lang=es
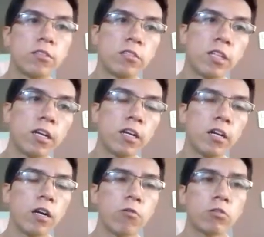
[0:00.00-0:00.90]
Daniel
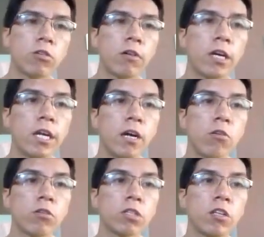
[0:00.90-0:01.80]
LaRusso era
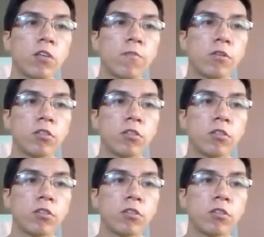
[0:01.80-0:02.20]
acosado por